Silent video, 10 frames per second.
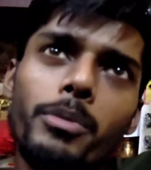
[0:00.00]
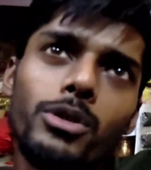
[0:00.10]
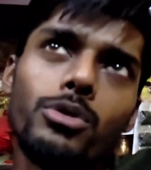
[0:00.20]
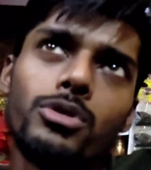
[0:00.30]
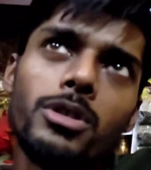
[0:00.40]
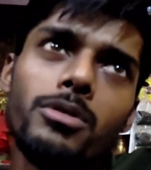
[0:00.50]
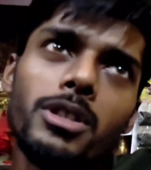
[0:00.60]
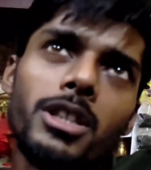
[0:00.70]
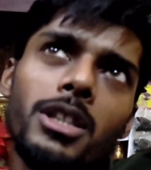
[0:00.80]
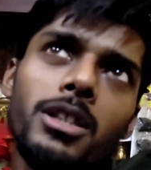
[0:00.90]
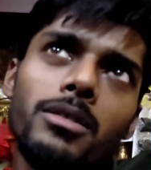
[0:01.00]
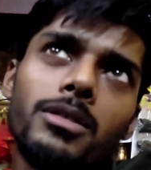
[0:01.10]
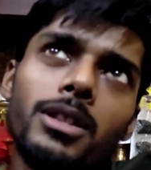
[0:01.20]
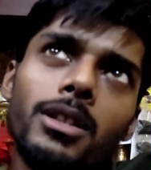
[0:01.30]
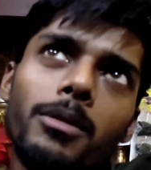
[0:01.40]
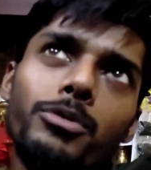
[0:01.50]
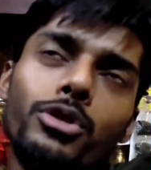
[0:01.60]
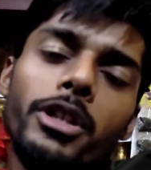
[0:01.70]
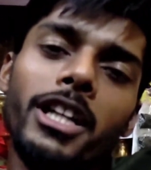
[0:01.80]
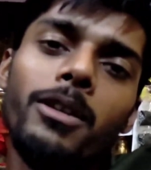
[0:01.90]
तो मैं सोच रहा हूँ कि अब
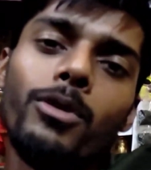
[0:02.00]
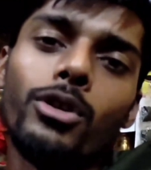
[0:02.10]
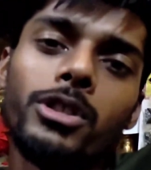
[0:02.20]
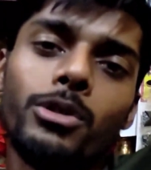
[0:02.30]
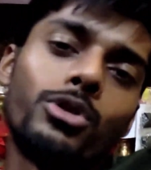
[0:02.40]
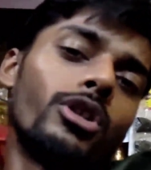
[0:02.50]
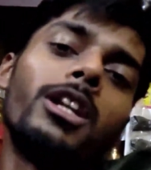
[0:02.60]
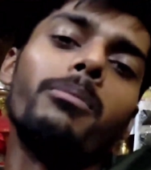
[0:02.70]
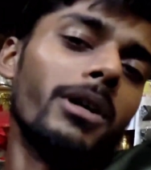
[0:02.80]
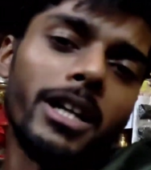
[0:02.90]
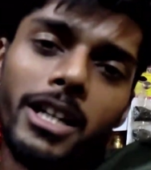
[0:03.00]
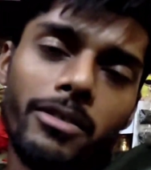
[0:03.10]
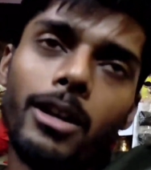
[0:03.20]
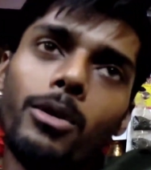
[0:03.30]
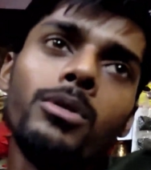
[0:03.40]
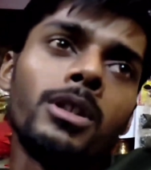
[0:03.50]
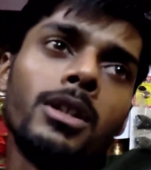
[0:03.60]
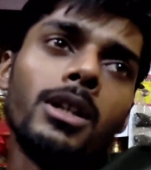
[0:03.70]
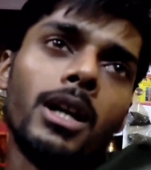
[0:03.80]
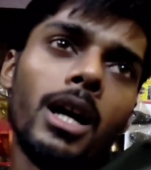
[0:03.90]
जो डेली ब्लॉग्स है वो थोड़ा लंबा करने वाला
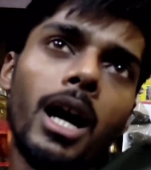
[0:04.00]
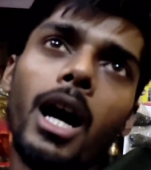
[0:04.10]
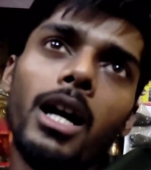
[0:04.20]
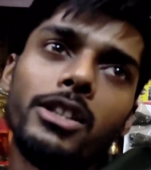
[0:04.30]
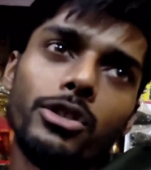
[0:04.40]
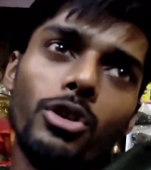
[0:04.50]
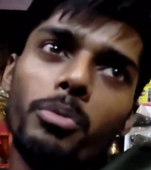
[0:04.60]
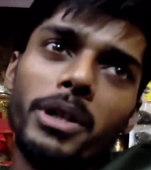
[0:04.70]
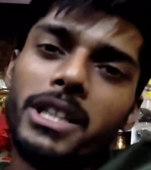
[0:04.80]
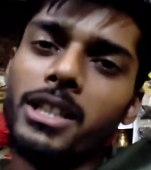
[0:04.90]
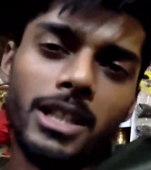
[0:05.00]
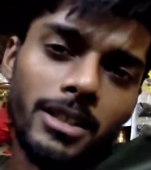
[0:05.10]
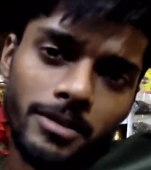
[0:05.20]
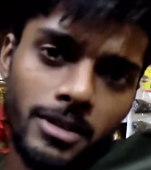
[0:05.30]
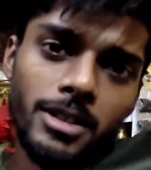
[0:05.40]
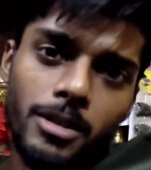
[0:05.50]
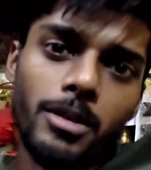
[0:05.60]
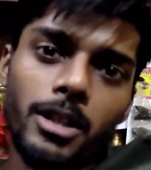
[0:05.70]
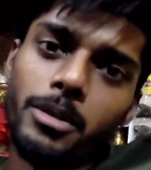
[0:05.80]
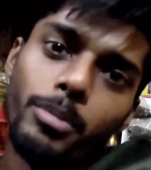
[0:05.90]
हूँ आठ नौ मिनट का
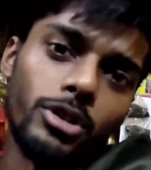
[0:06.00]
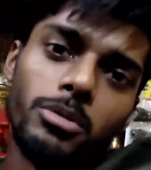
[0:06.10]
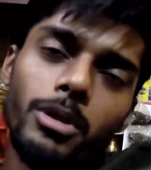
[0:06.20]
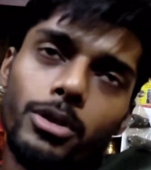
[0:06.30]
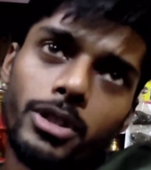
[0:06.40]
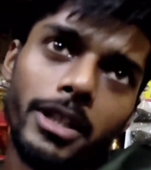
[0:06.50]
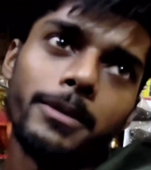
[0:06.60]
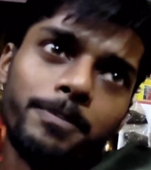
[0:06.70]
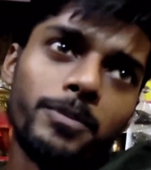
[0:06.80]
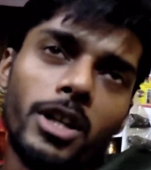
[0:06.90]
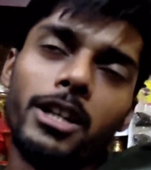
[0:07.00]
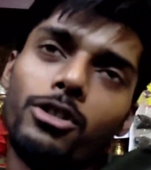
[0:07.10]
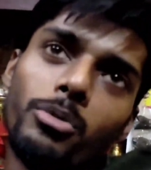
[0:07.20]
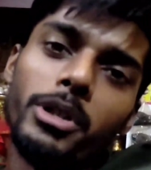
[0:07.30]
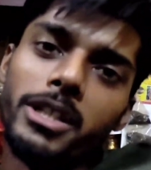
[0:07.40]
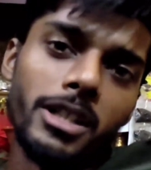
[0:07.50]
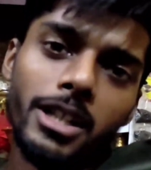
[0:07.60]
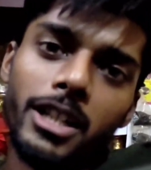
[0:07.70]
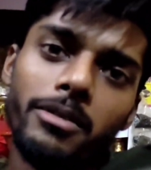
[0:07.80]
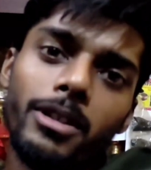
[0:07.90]
अगर पॉसिबल हो सके आठ नौ मिनट
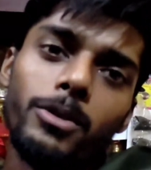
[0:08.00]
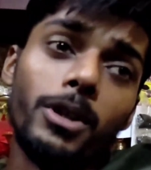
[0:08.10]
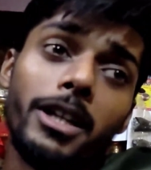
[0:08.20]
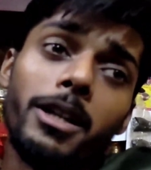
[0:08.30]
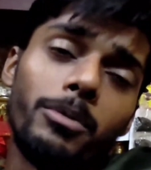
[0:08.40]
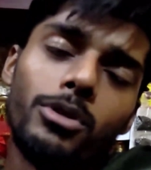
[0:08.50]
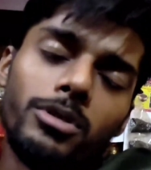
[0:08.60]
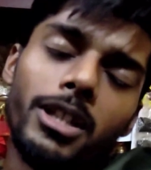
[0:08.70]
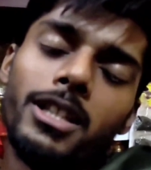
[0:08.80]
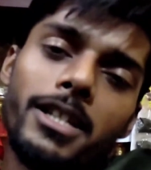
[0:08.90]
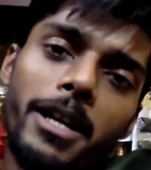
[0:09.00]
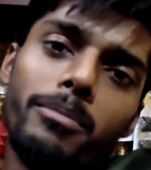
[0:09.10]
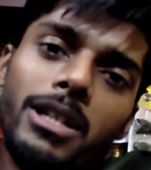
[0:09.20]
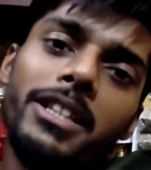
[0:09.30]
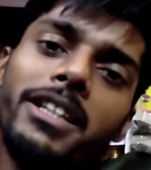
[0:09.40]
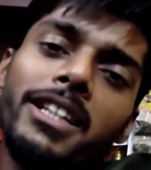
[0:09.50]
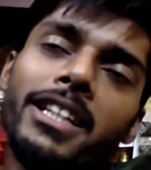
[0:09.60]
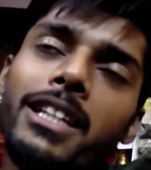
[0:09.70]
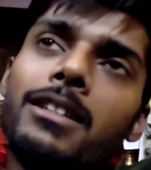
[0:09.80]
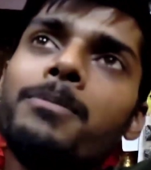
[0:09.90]
का करने वाला हूँ ताकि आपको ज़्यादा टाइम मिले देखने